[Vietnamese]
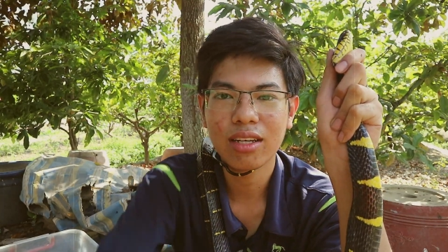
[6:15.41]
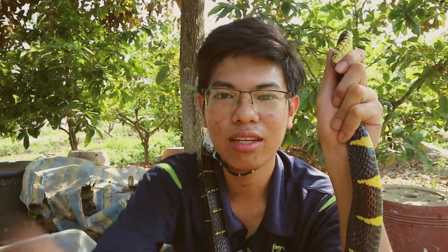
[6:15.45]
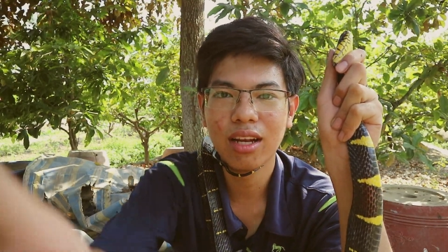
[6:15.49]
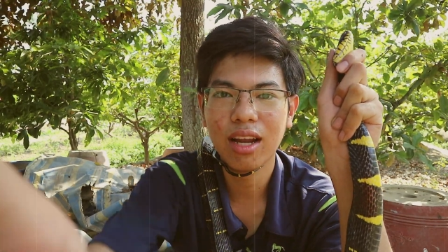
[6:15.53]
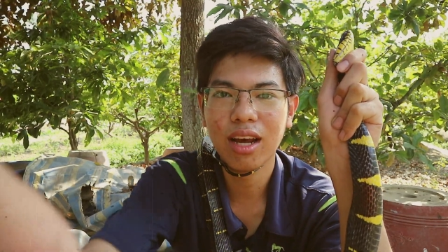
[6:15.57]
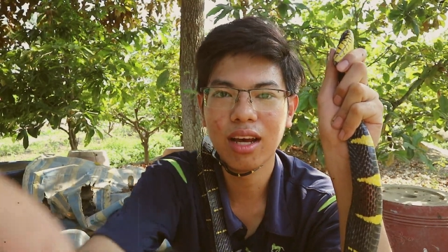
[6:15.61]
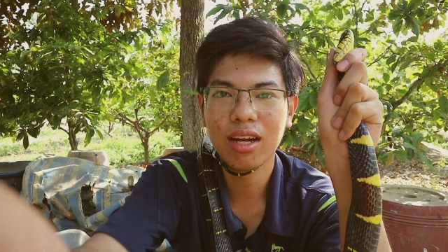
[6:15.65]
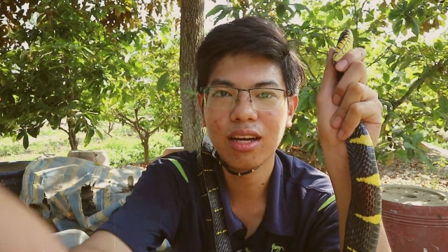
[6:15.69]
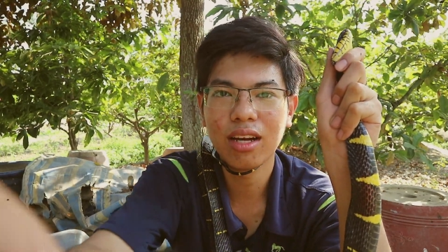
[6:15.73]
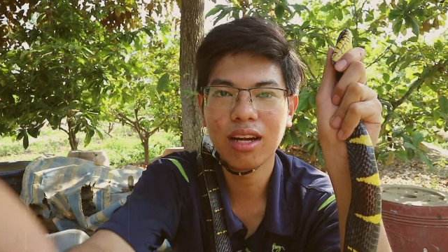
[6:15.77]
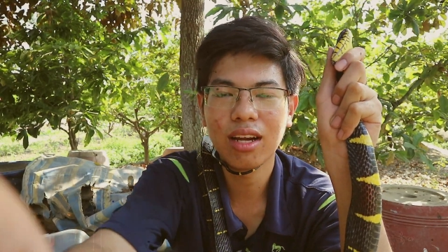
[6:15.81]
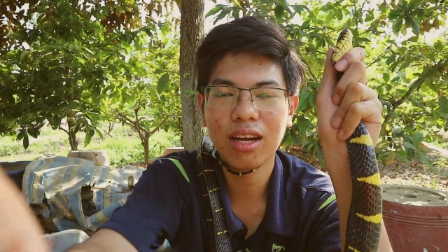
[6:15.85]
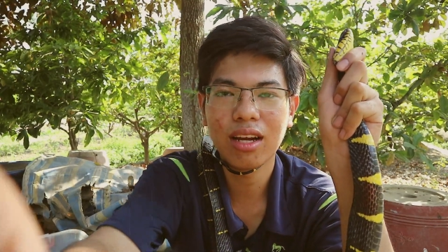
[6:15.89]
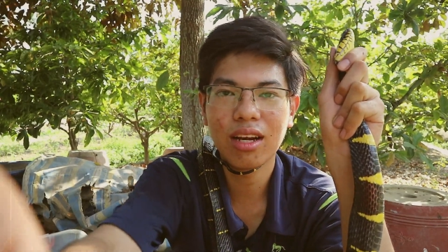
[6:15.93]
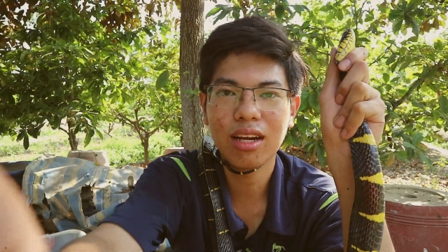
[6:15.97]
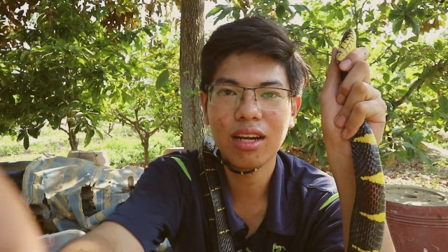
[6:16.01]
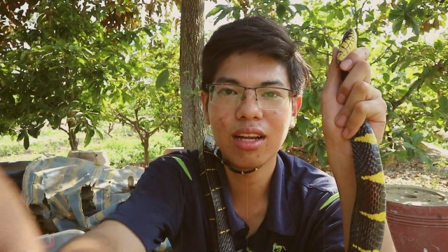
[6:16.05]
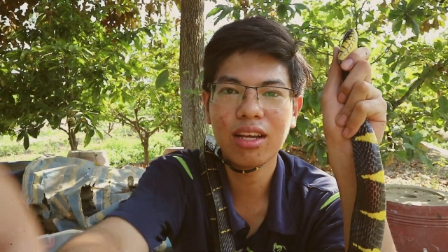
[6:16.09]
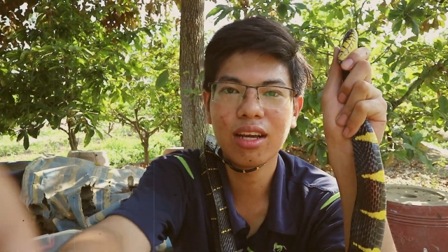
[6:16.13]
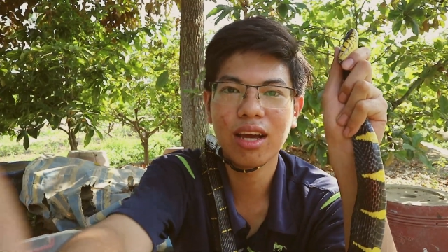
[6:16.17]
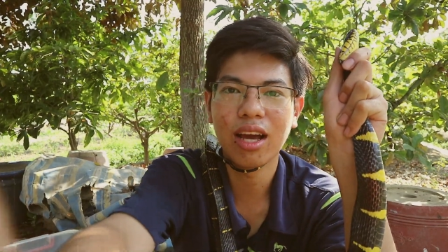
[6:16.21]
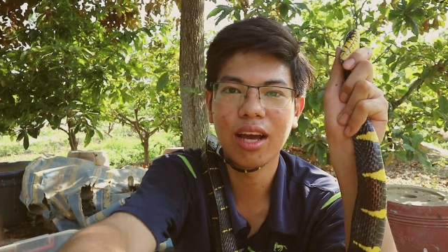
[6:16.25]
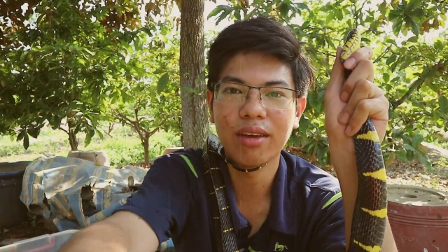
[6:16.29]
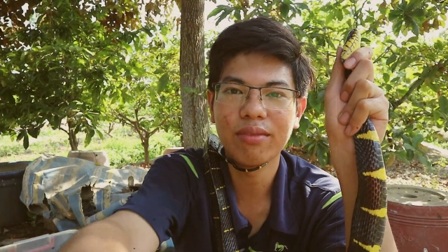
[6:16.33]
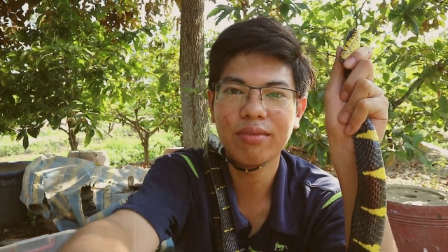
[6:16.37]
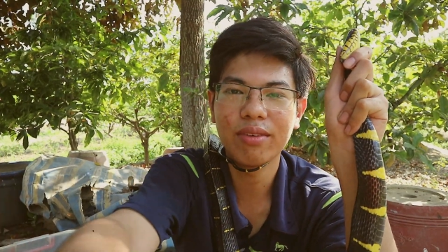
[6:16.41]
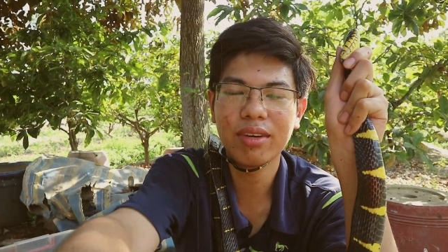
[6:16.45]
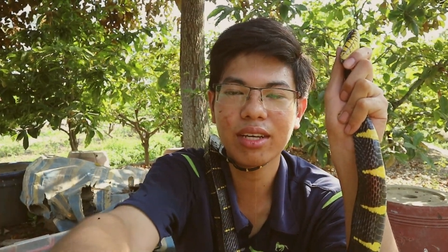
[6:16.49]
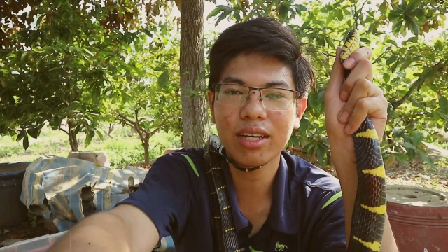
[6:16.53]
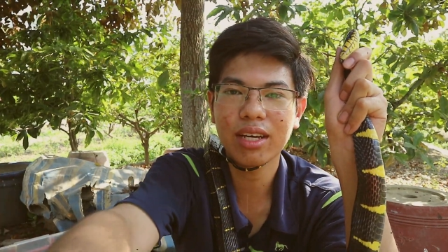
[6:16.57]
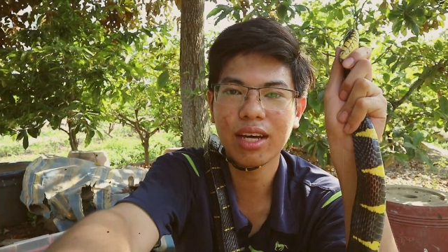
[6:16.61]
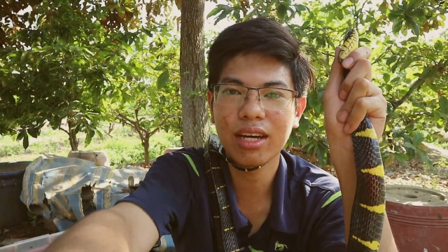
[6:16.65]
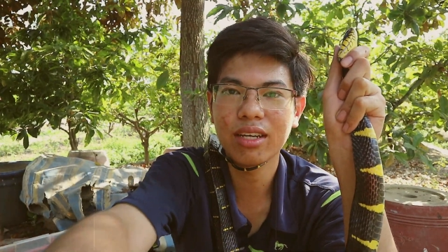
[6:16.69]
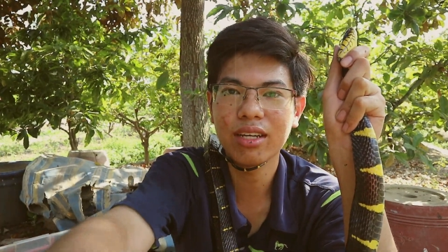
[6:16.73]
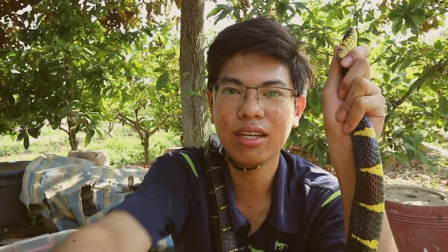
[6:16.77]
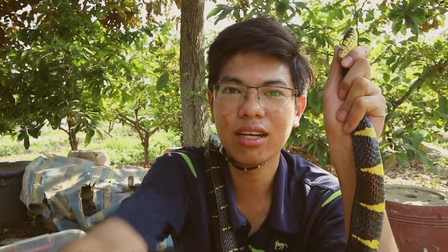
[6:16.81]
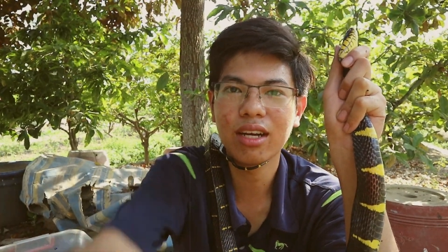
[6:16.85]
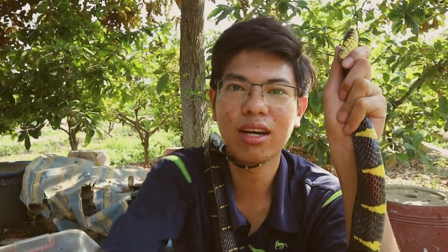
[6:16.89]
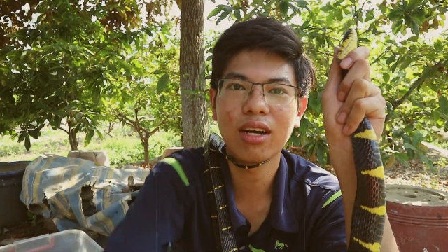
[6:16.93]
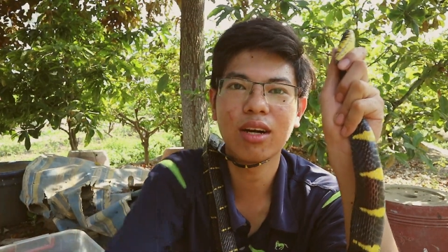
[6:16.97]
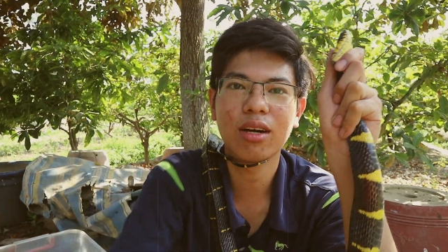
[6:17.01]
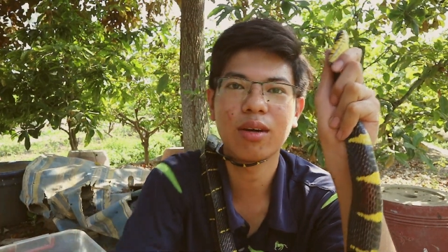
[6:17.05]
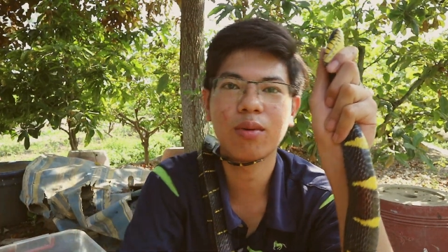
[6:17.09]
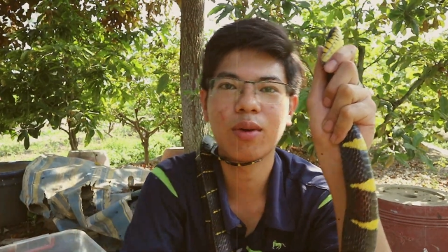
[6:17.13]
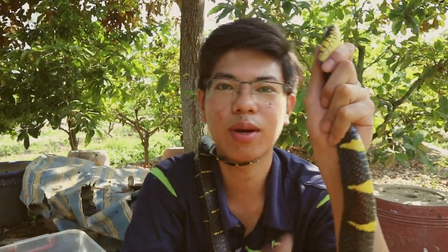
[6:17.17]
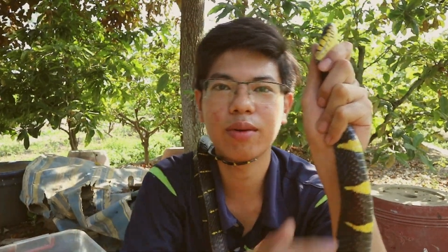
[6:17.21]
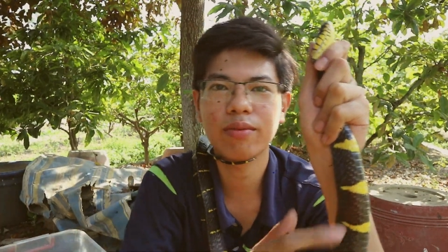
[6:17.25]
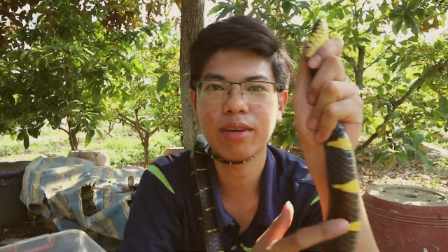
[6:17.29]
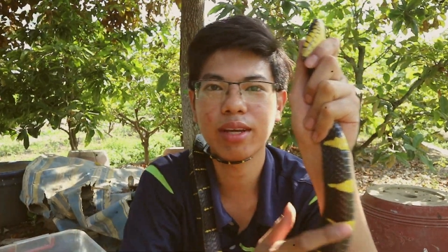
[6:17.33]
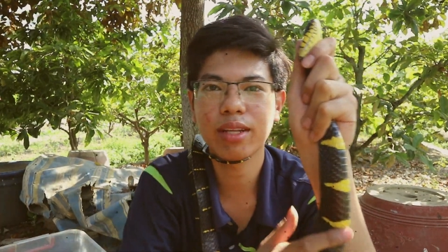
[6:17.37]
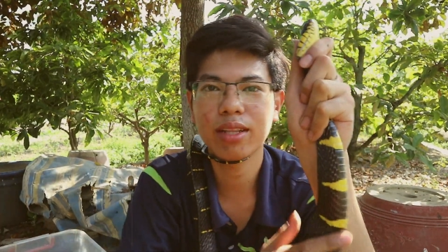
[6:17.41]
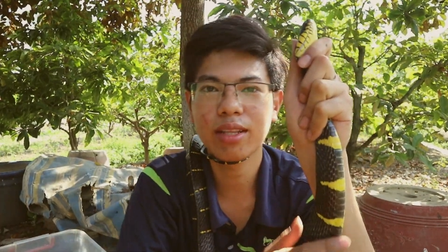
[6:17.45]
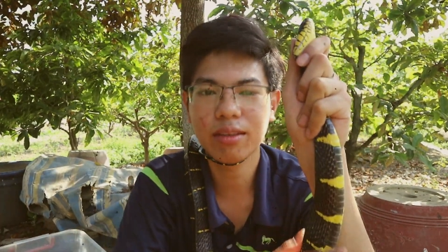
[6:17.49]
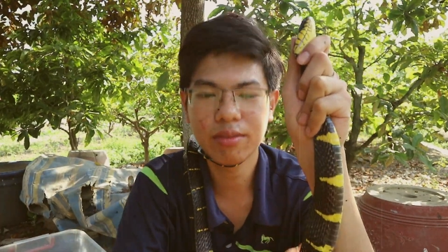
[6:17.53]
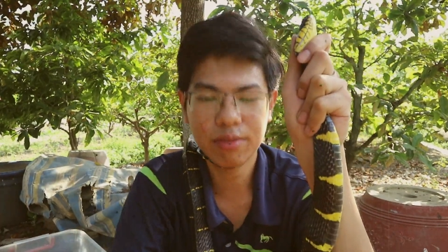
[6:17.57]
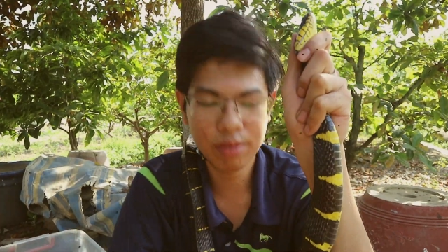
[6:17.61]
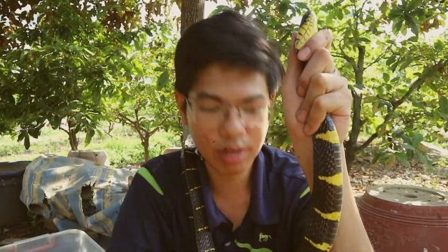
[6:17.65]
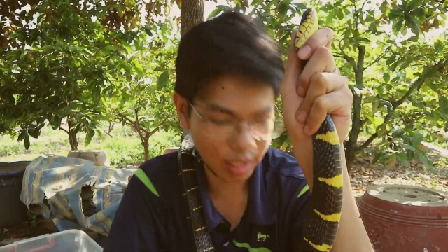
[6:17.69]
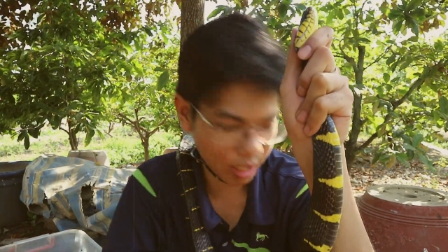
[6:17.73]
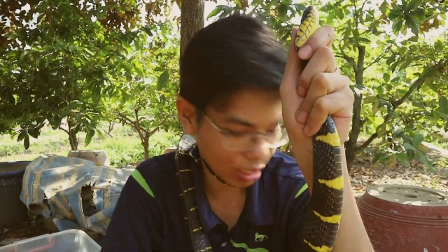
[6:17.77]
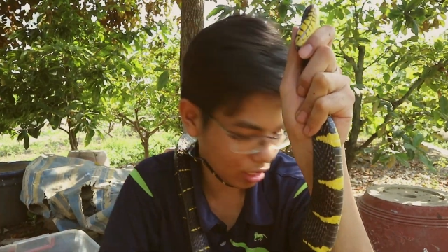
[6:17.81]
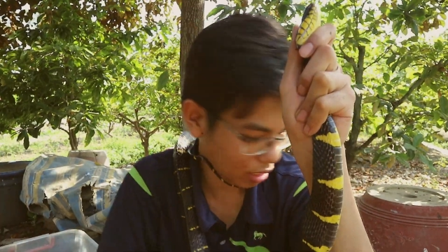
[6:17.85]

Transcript: nên à, liên hệ với kênh YVN TV